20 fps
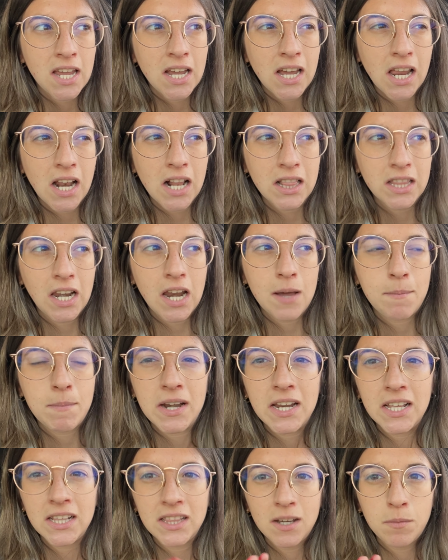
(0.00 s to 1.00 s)
que era el de la
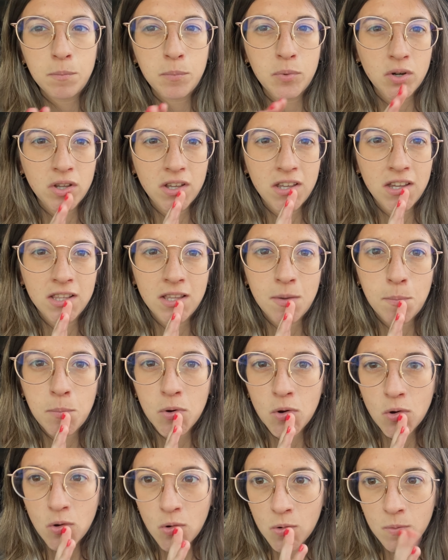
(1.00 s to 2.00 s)
maleta, porque
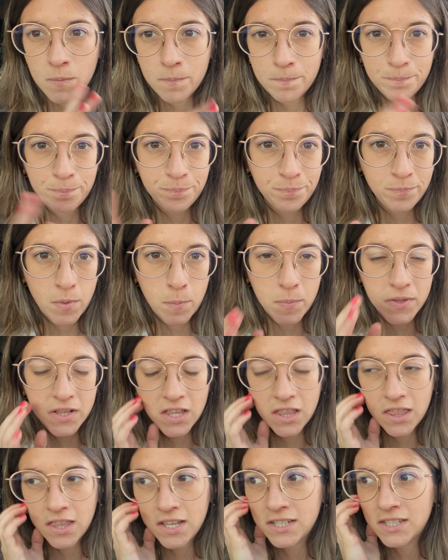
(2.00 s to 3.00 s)
tampoco me
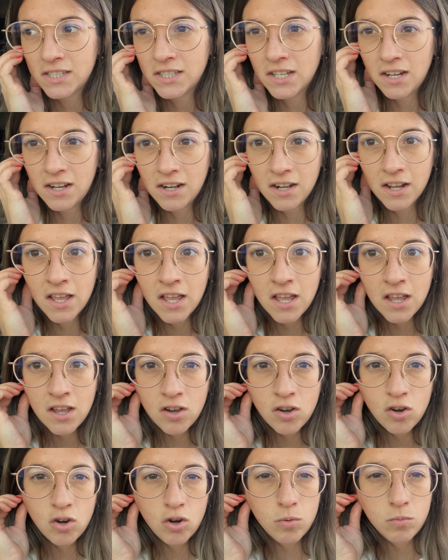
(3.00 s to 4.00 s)
apetece estar
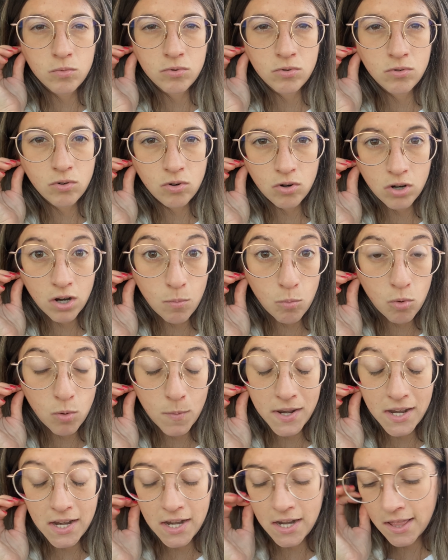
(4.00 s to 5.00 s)
como con el
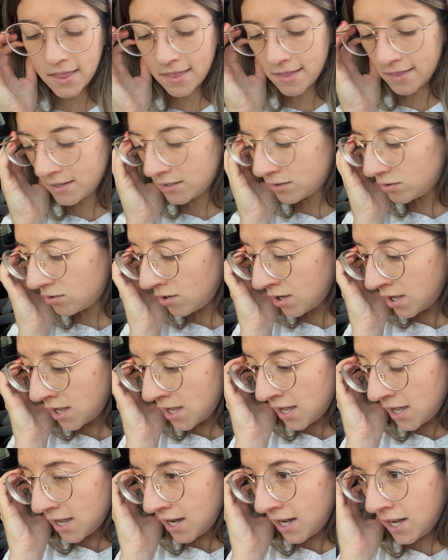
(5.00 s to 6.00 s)
móvil ni nada de eso.
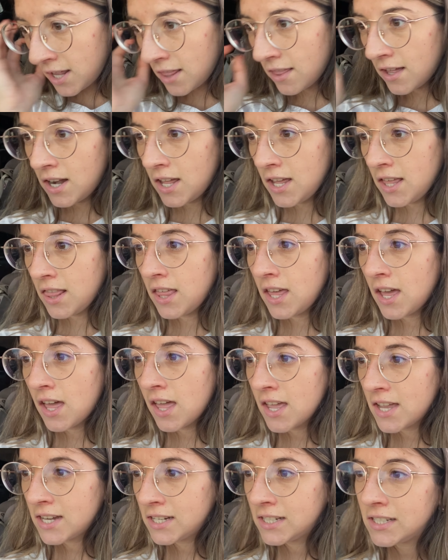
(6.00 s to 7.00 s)
Y nada, la
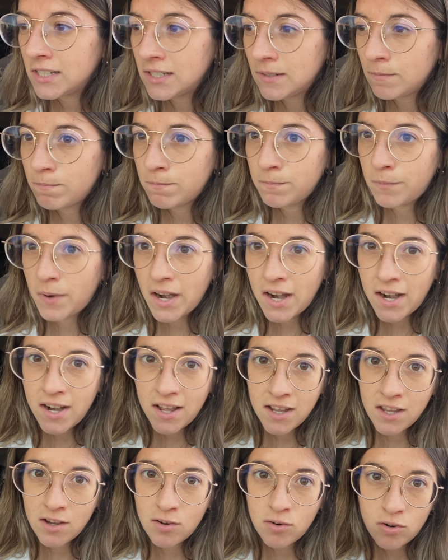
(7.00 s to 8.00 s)
idea es parar a
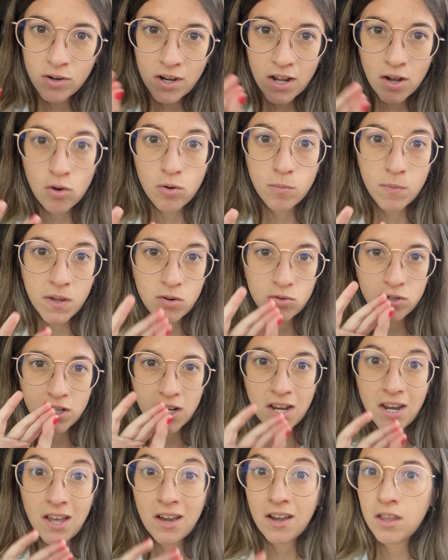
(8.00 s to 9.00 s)
Gijón a comer, o
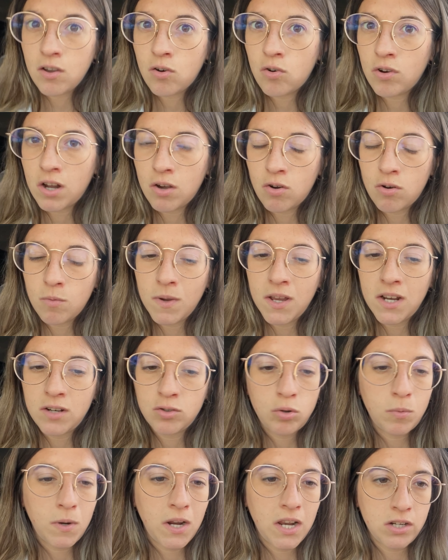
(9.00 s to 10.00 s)
sea, ir a Gijón a comer
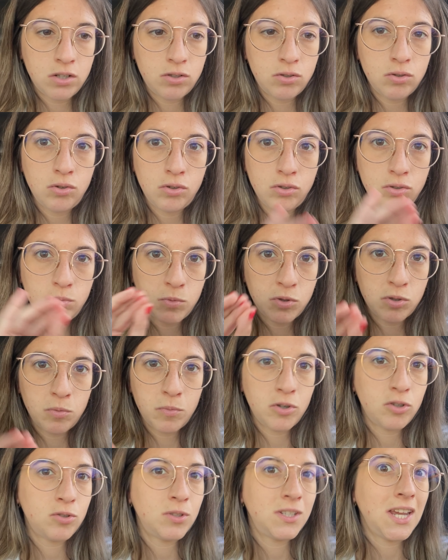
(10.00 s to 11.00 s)
sobre las 2 más o
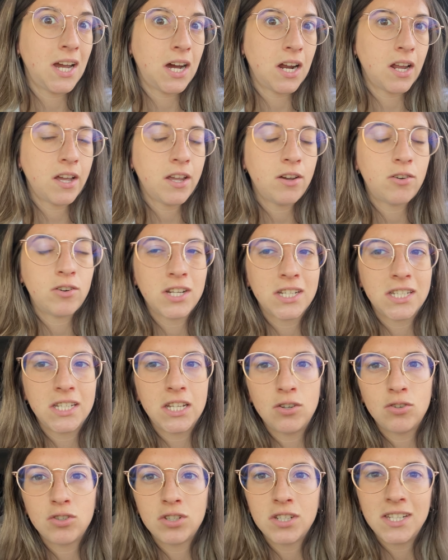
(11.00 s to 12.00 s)
menos, llegar a Gijón, así
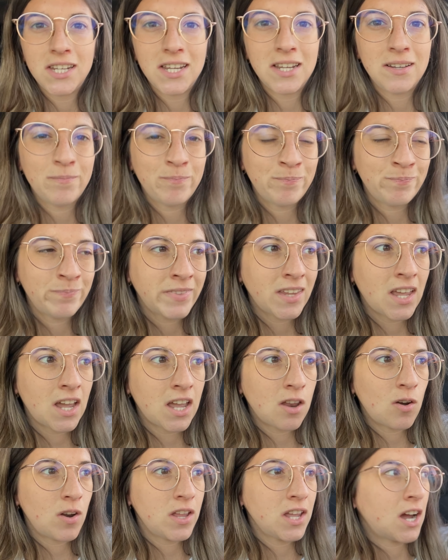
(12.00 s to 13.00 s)
que no sé a
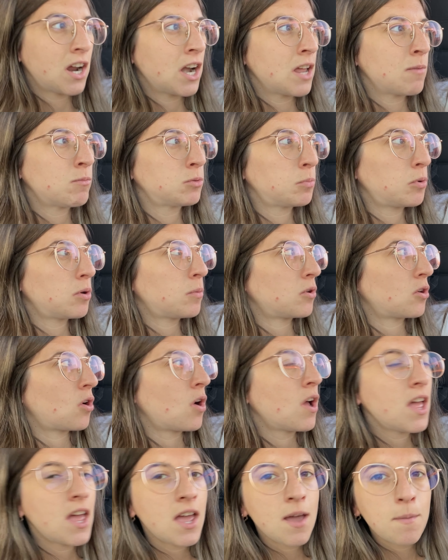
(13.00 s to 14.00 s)
qué llegaremos, pero bueno,
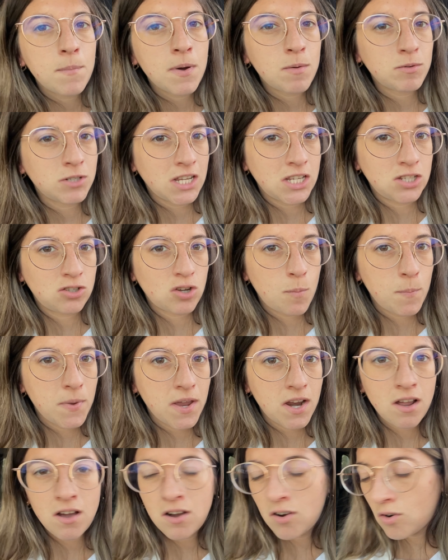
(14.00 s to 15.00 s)
vamos a eso,
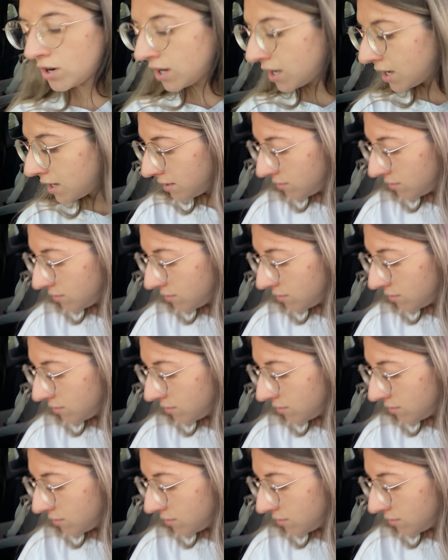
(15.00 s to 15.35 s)
a ahora,